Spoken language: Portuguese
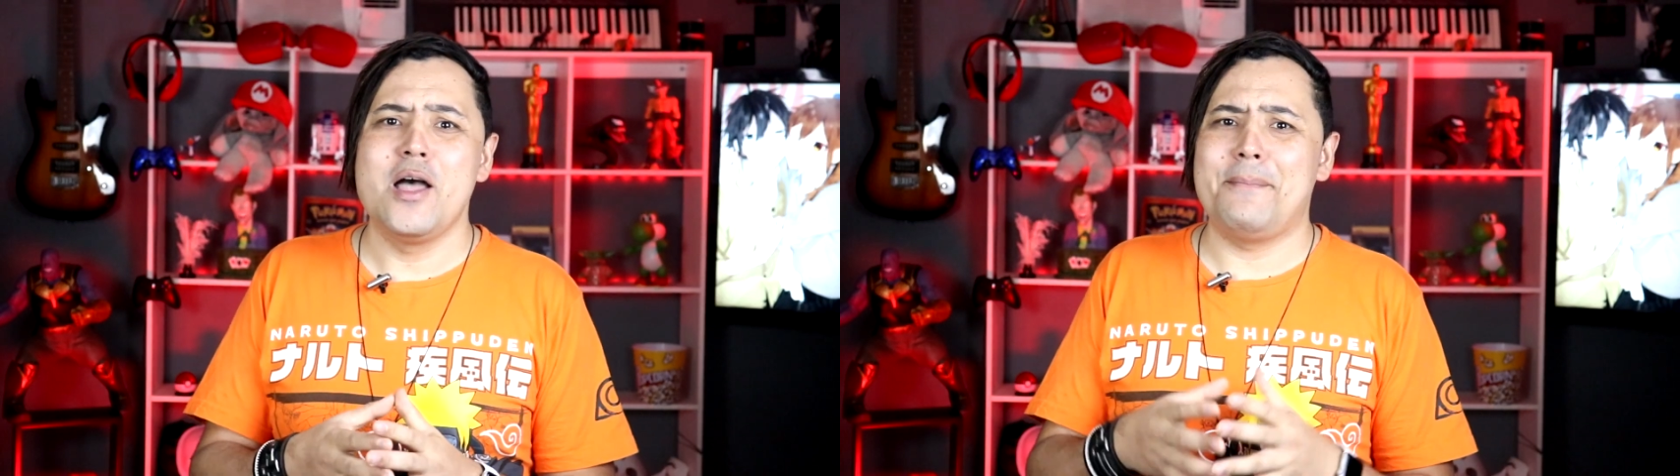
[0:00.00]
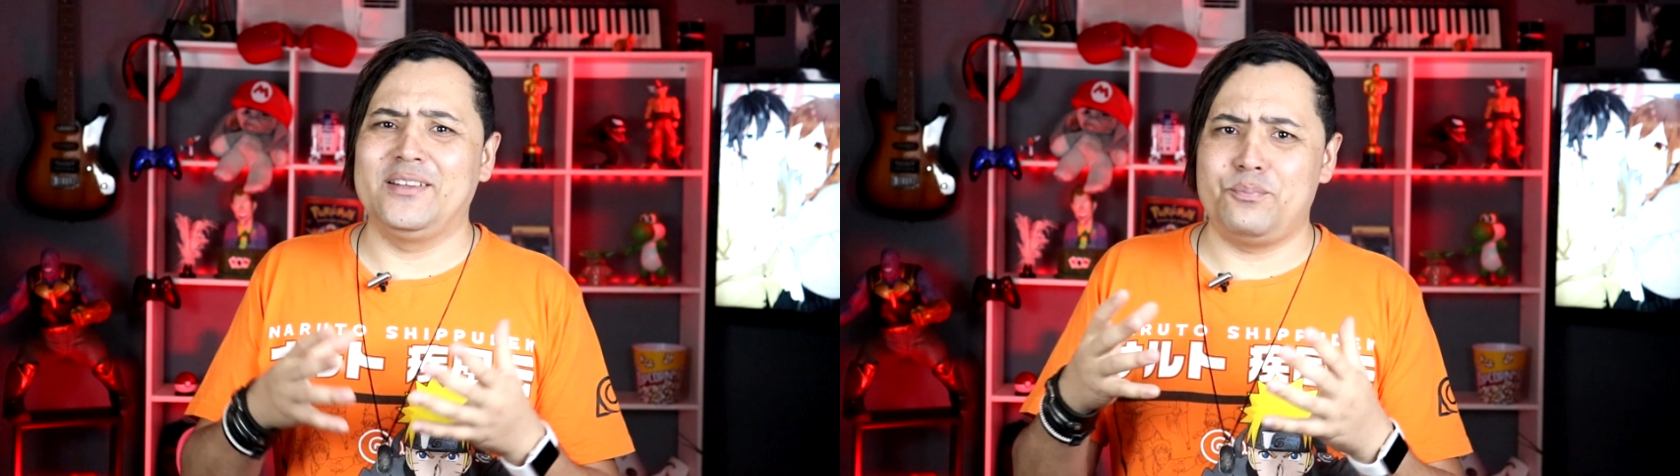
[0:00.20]

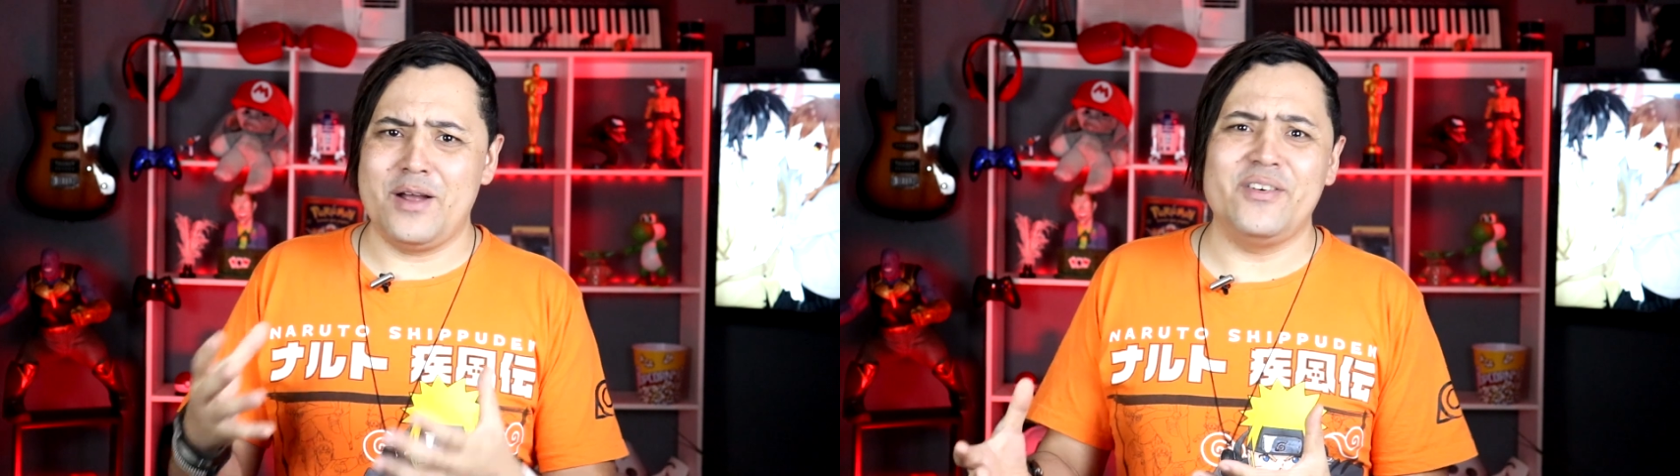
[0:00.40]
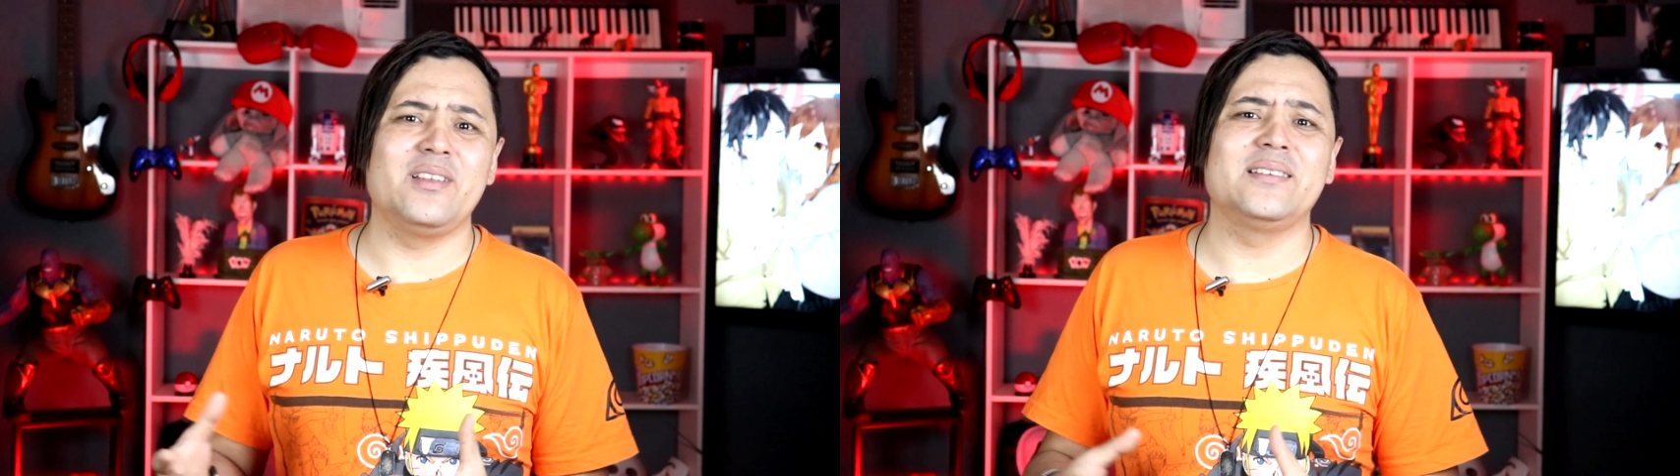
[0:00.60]
mas
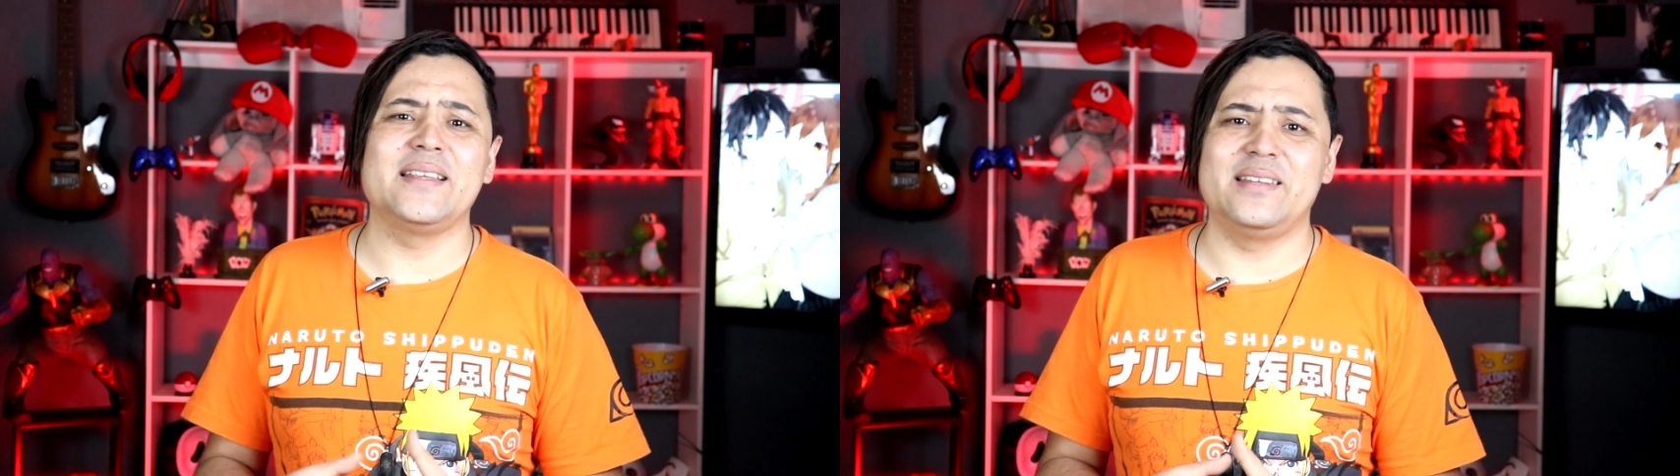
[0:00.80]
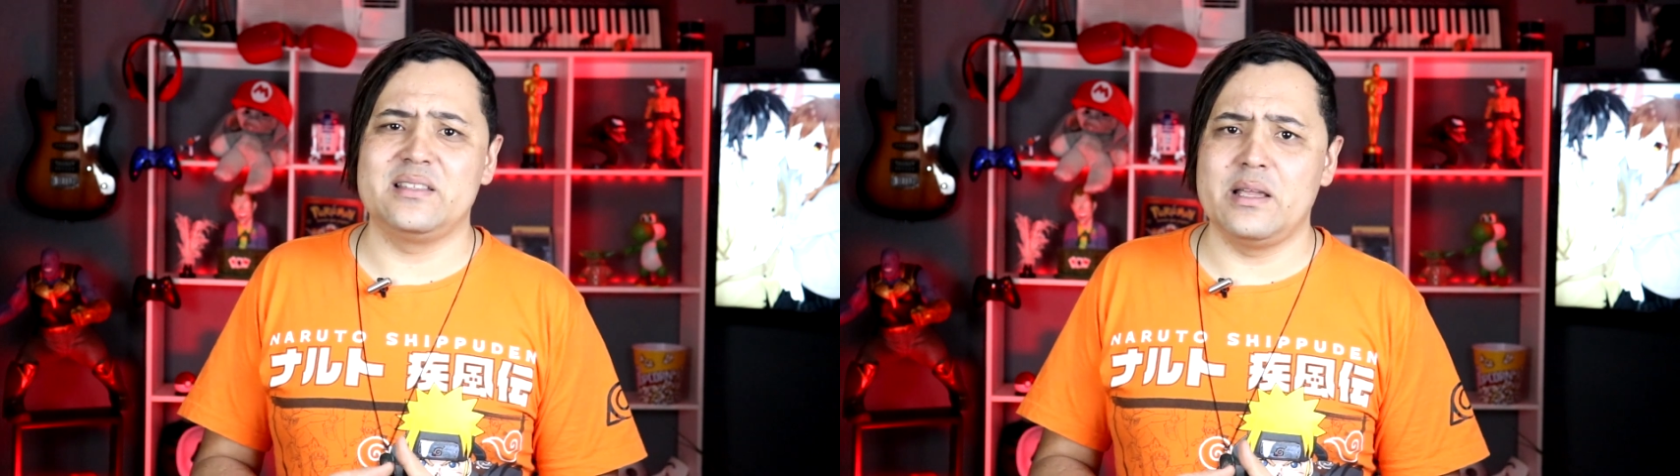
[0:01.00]
para fazer uma
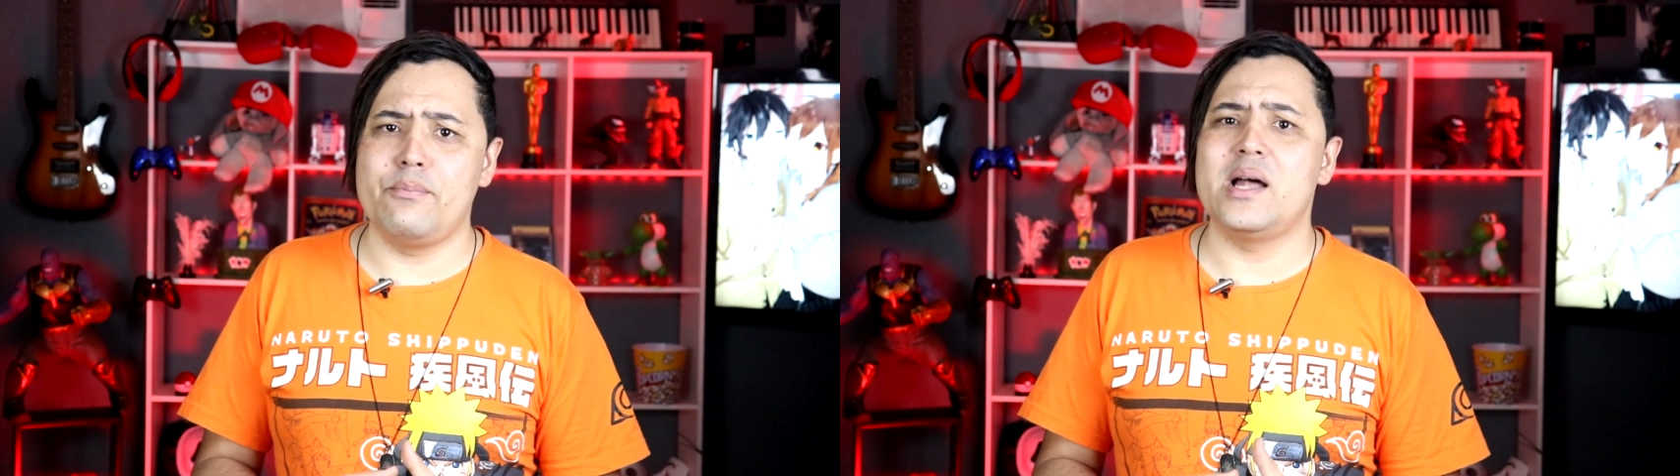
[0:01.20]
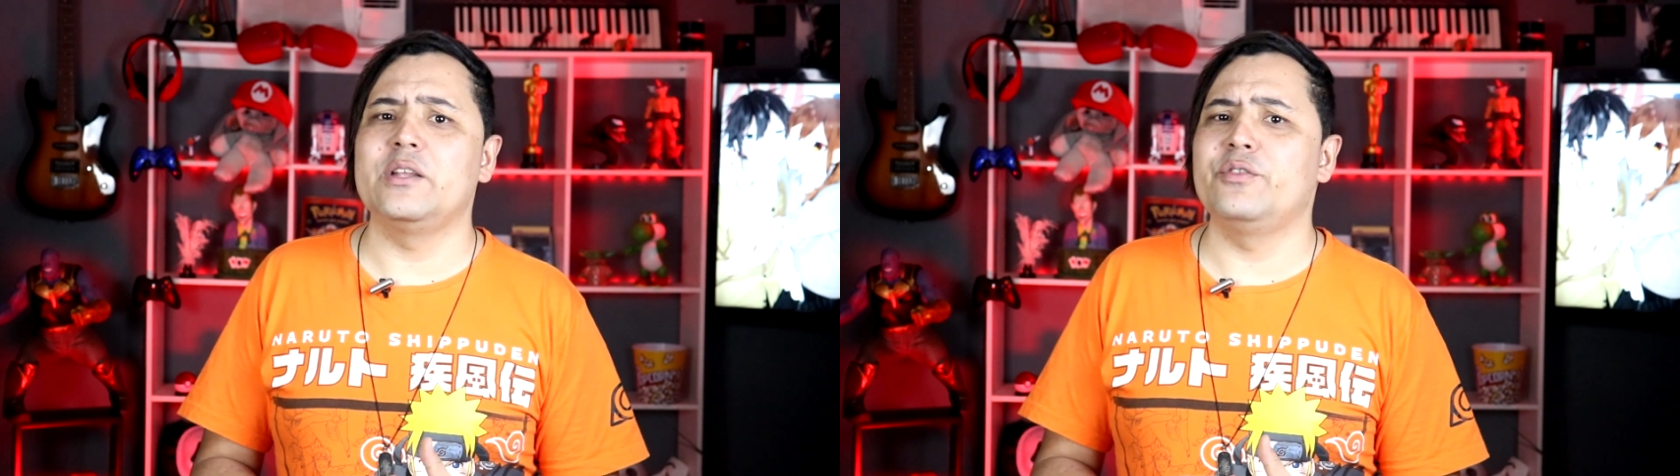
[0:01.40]
terceira
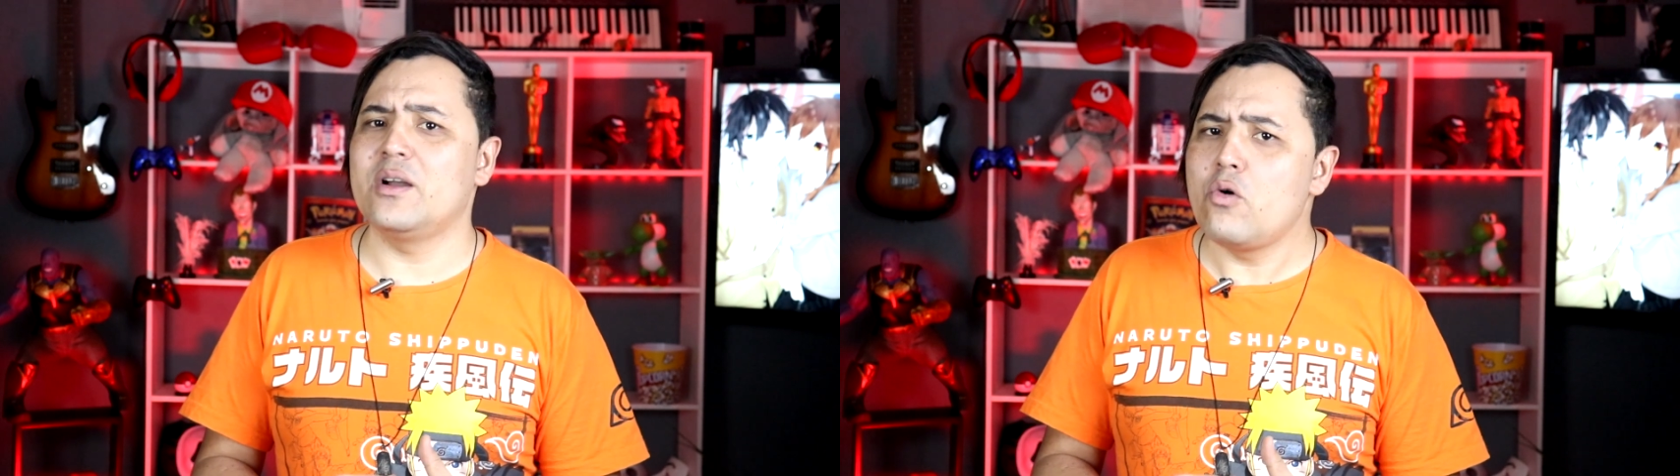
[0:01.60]
temporada fica